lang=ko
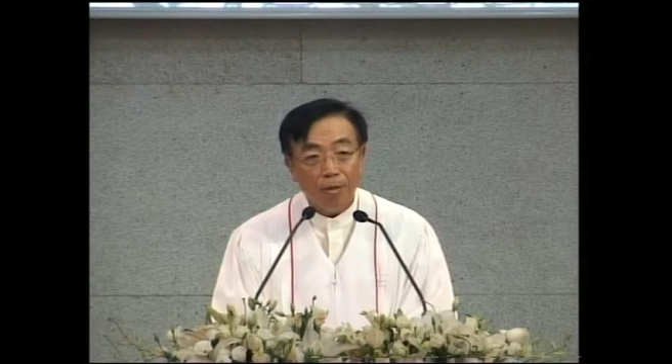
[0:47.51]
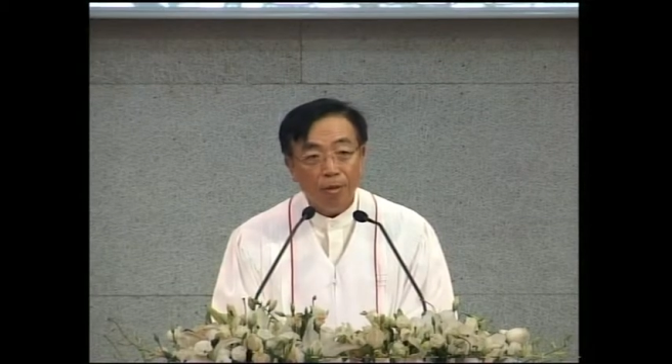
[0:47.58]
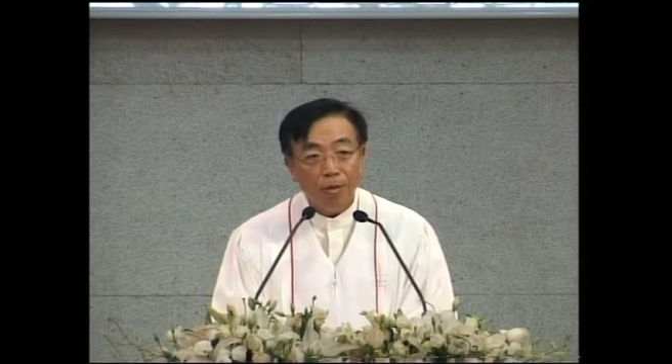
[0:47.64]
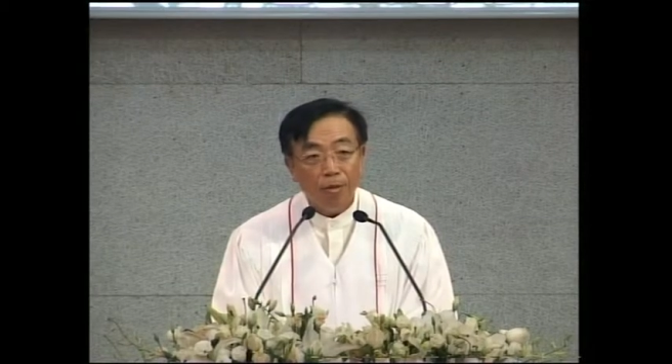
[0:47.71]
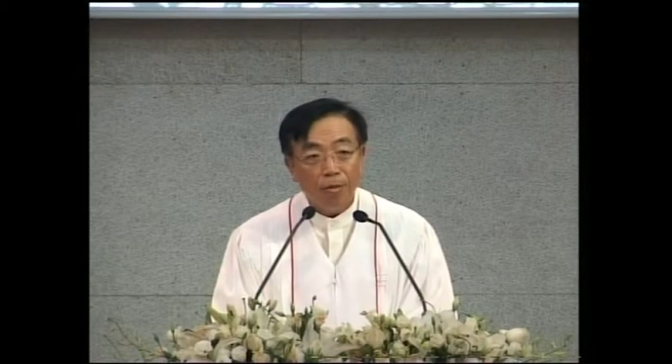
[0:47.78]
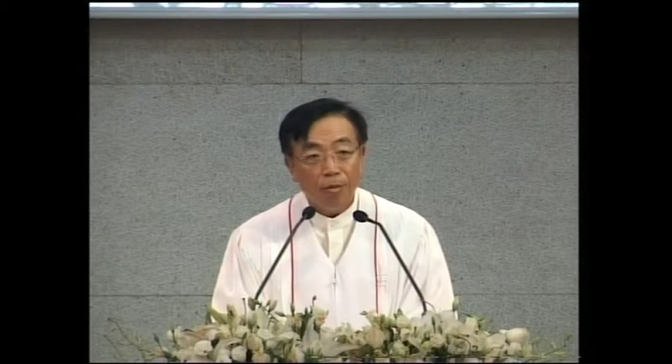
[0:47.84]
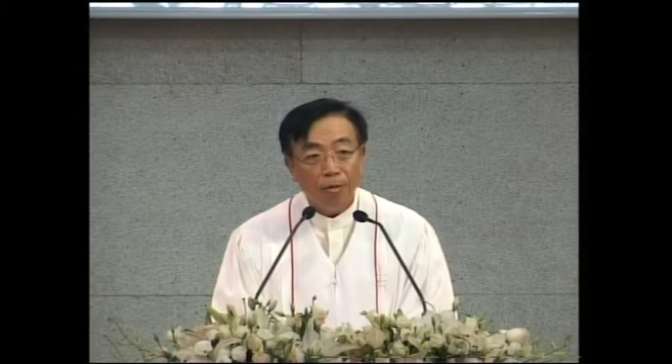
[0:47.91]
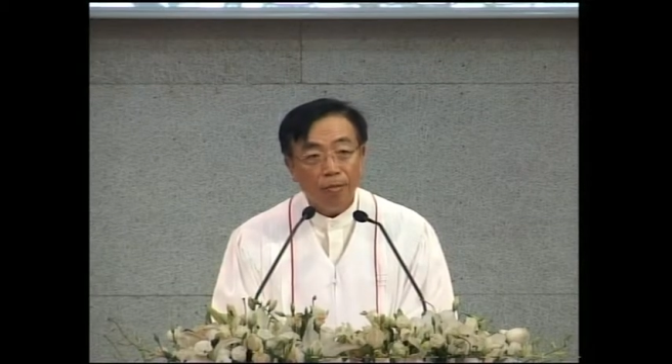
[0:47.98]

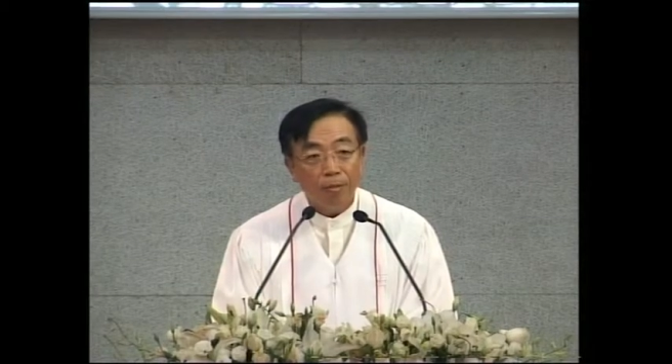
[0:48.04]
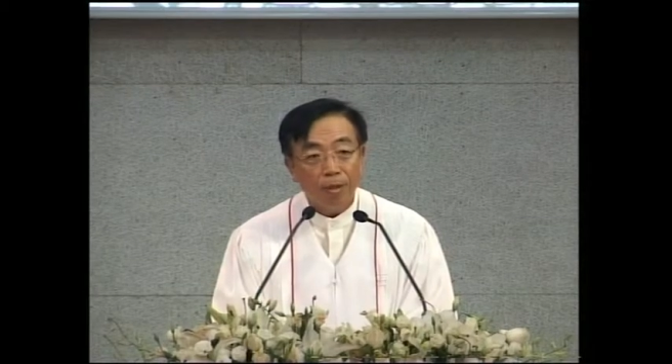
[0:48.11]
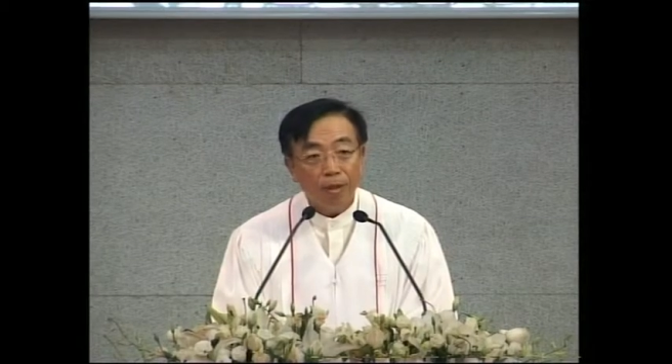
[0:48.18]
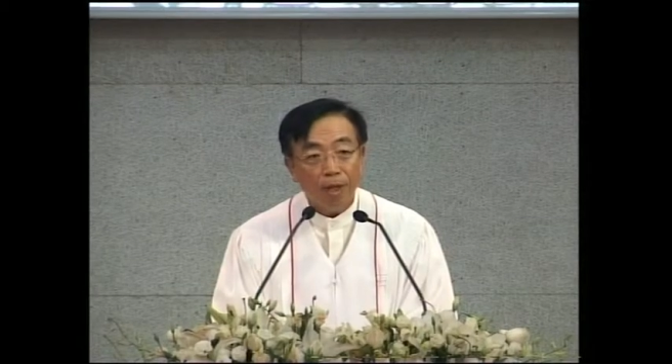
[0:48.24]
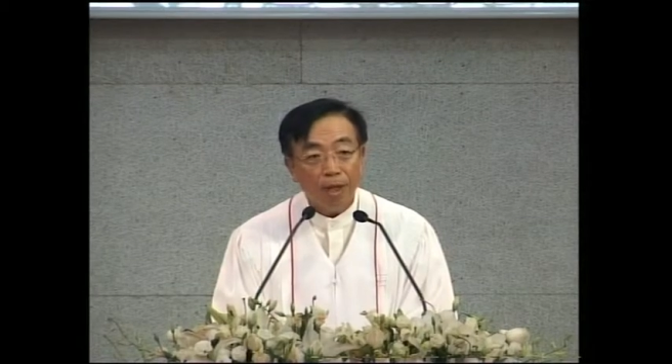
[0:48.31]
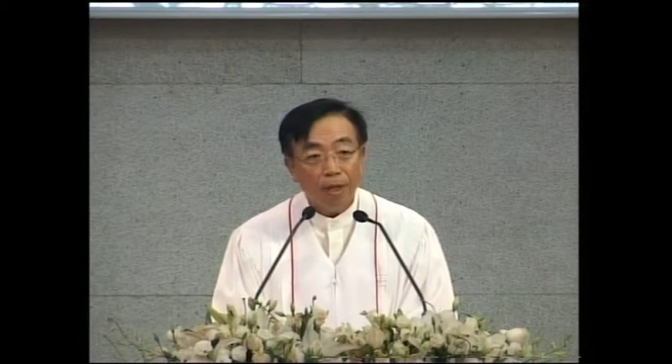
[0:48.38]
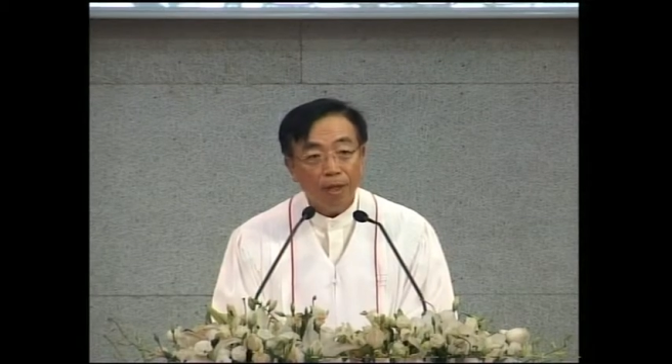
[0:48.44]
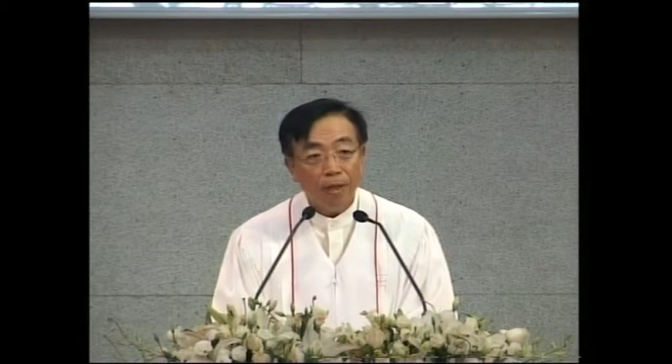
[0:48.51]
되고 특별히
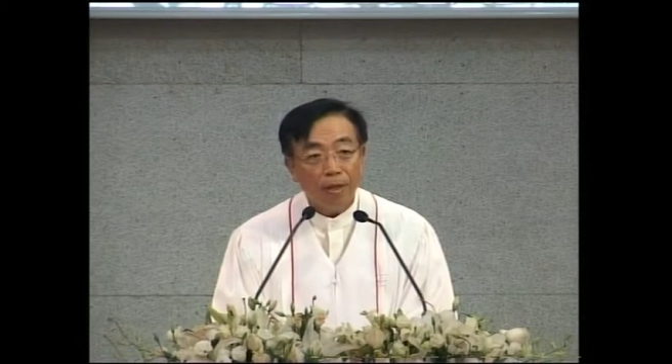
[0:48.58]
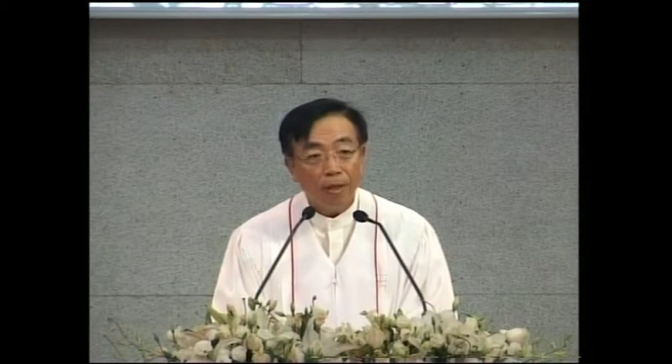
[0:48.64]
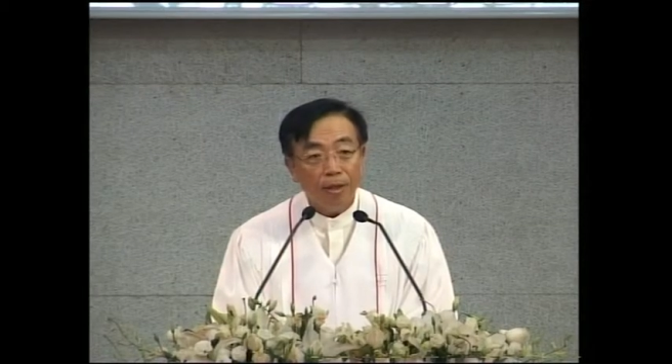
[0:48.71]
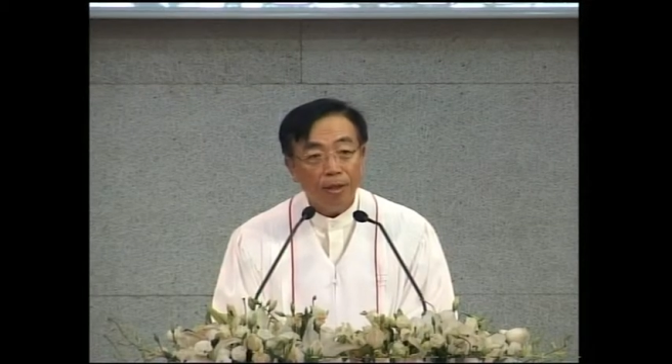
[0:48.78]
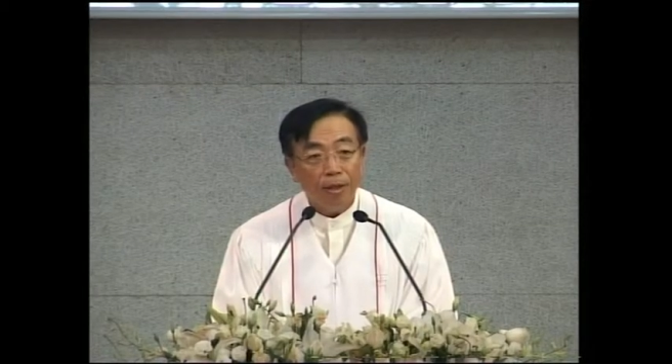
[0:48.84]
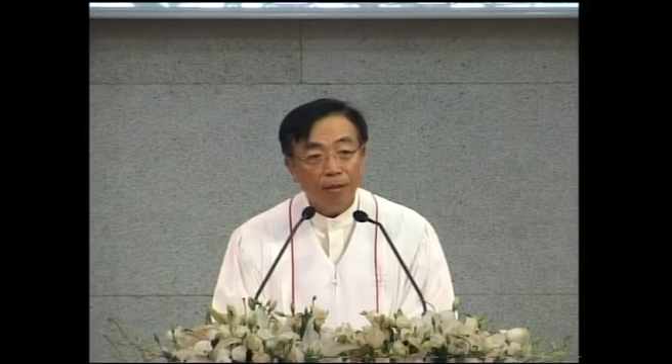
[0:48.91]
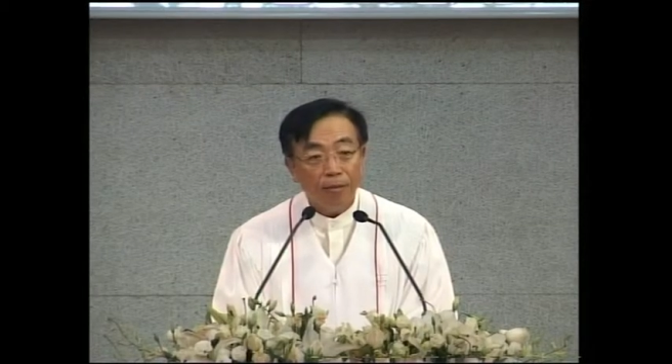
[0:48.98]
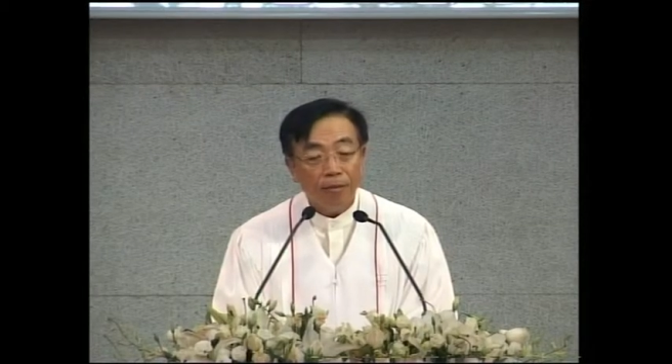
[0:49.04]

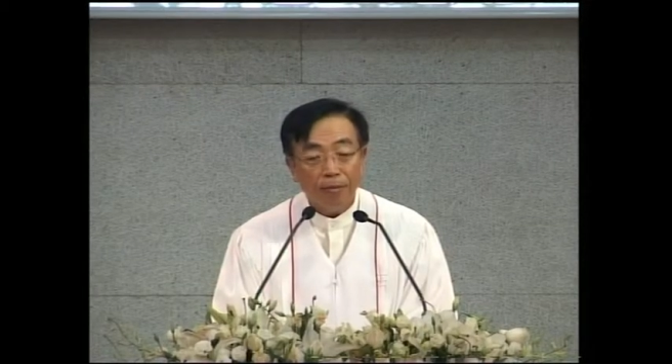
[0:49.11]
아이들이